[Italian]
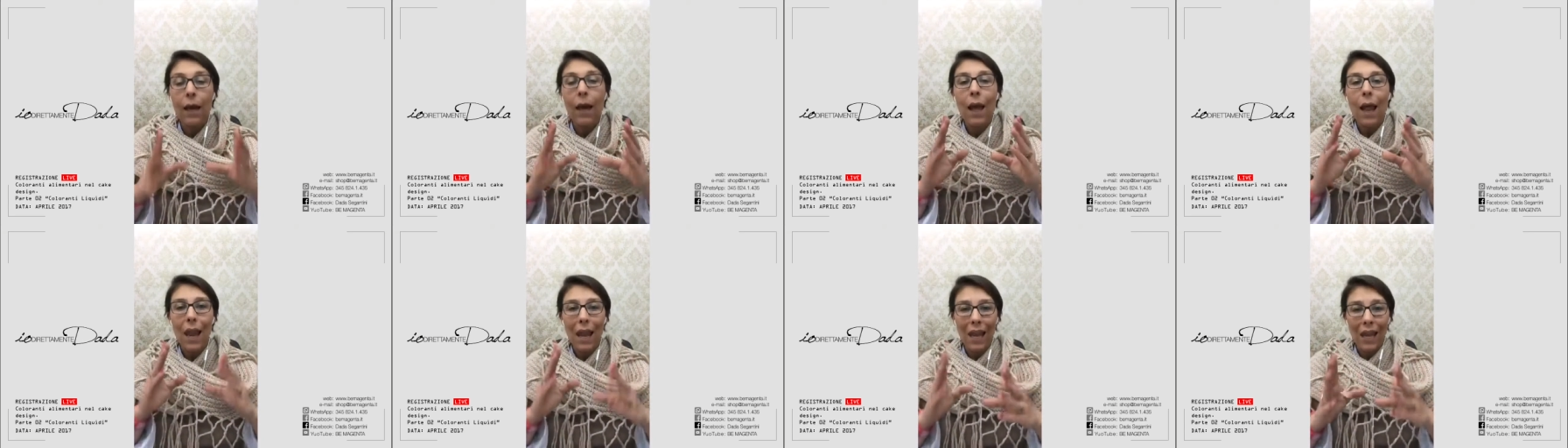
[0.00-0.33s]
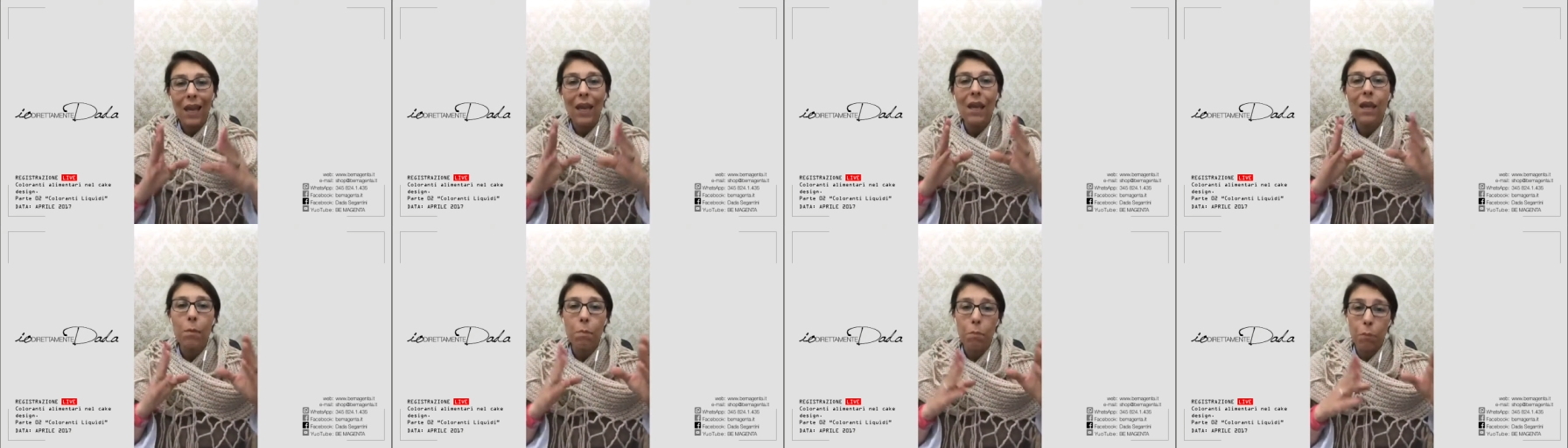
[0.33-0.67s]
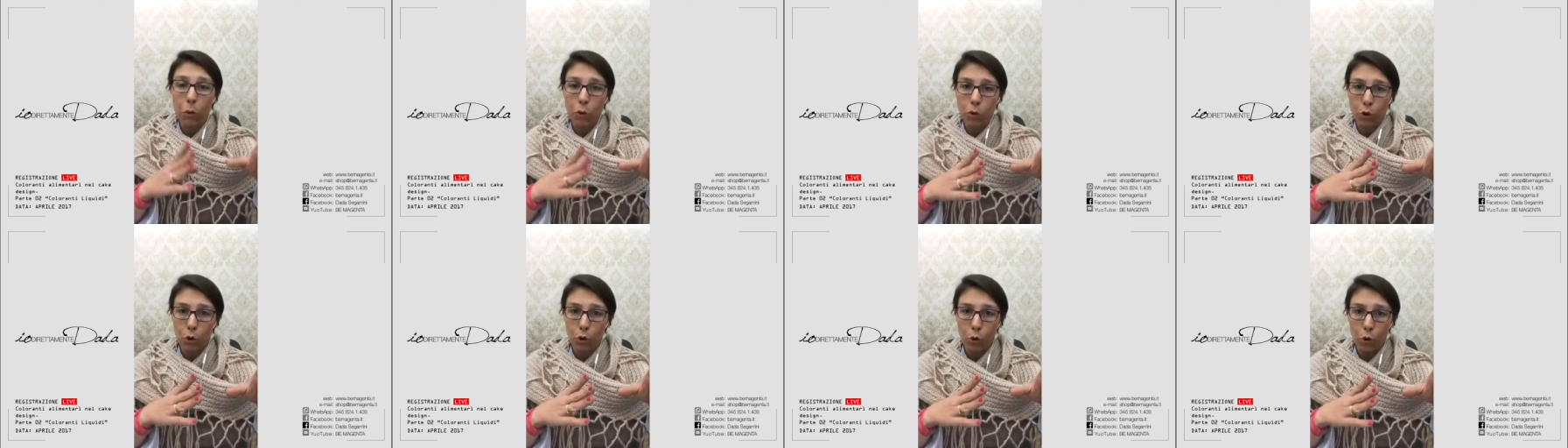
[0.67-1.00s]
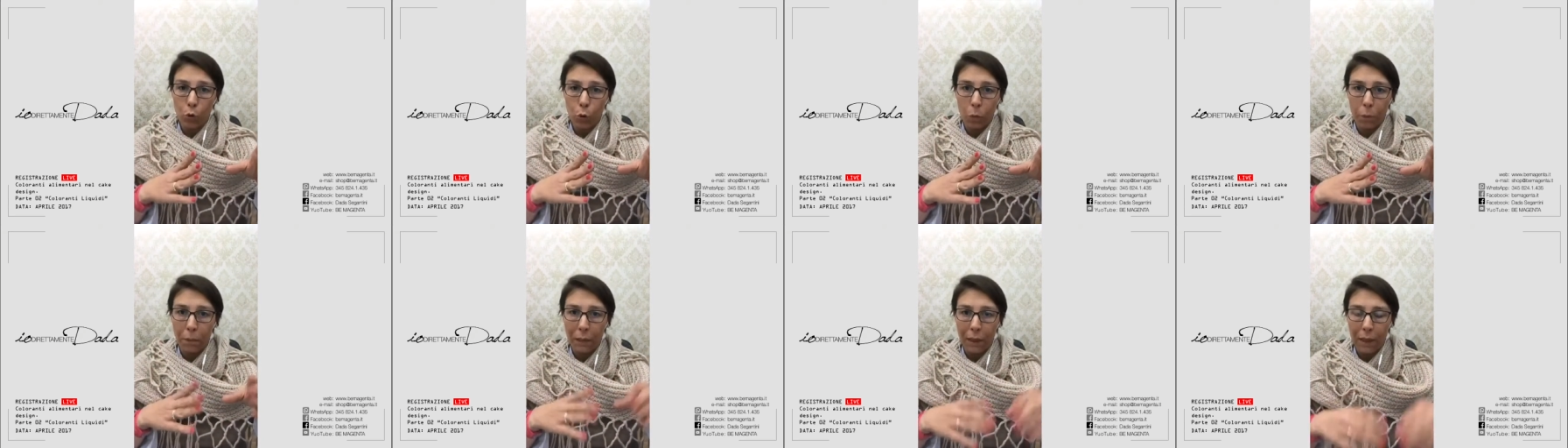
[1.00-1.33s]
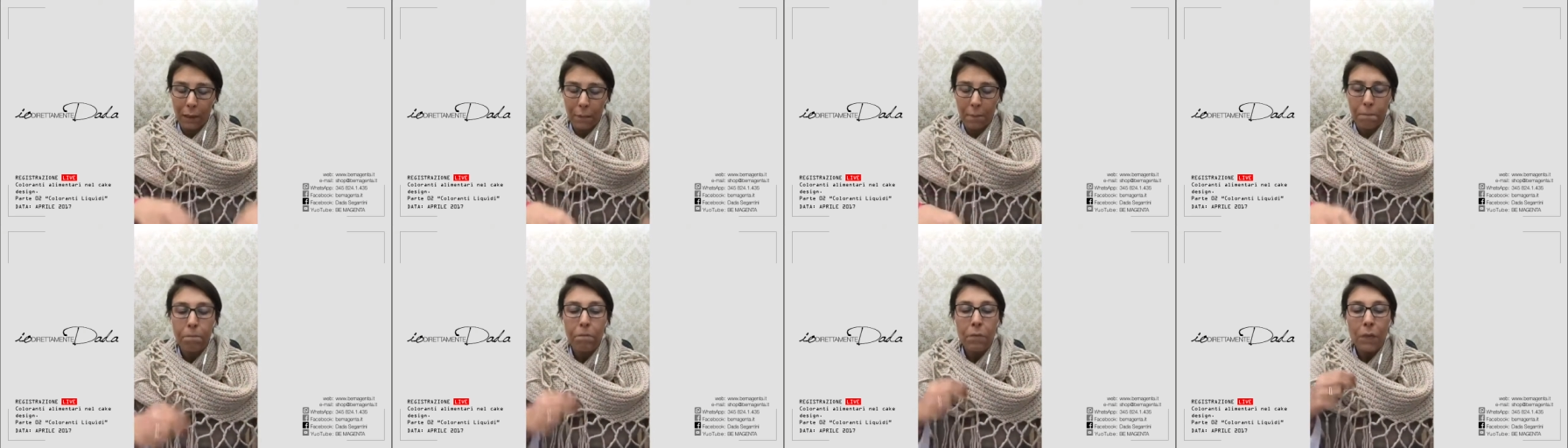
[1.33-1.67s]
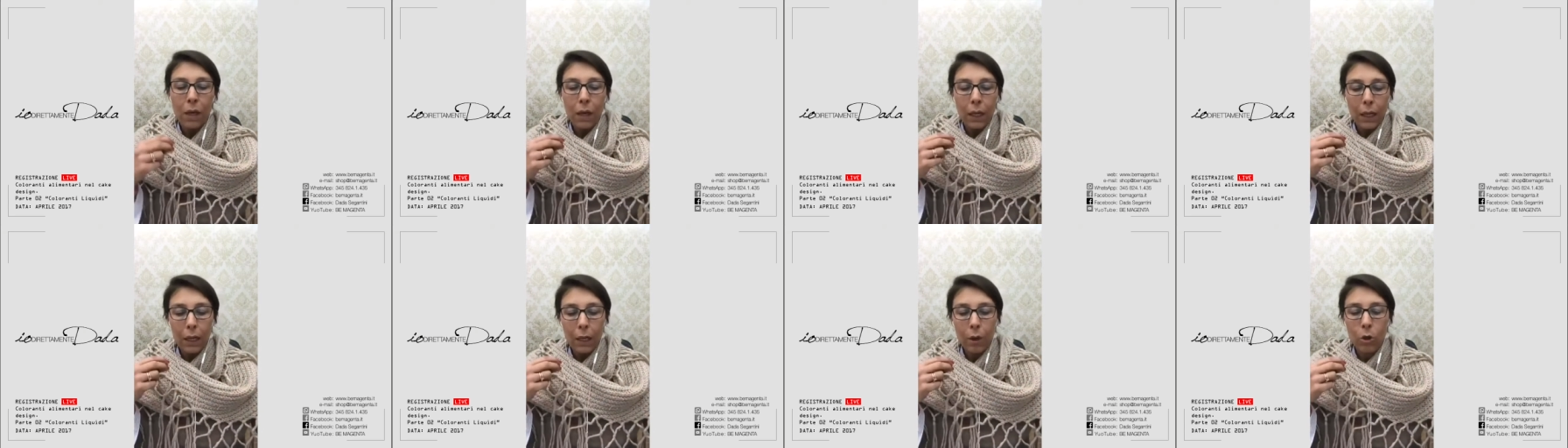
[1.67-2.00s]
liposolubili.
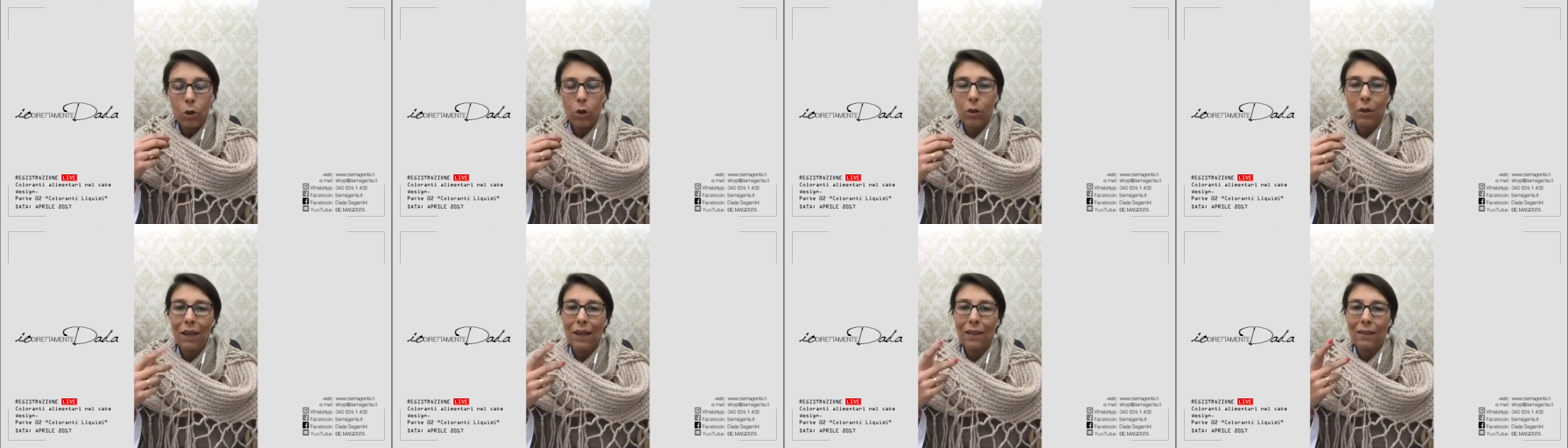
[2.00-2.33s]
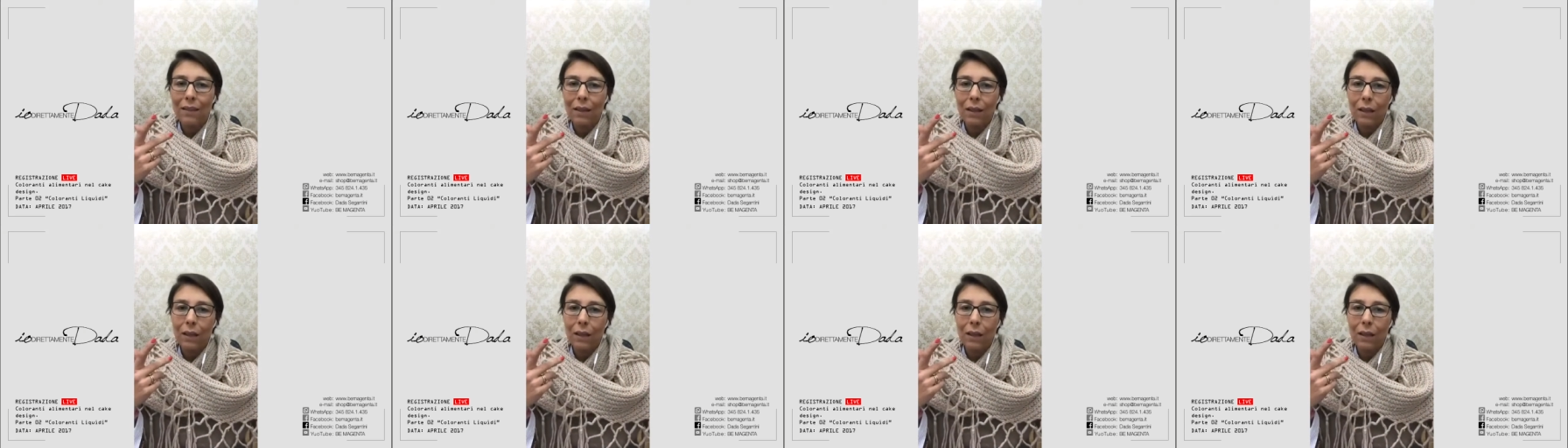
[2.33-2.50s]
Il colorante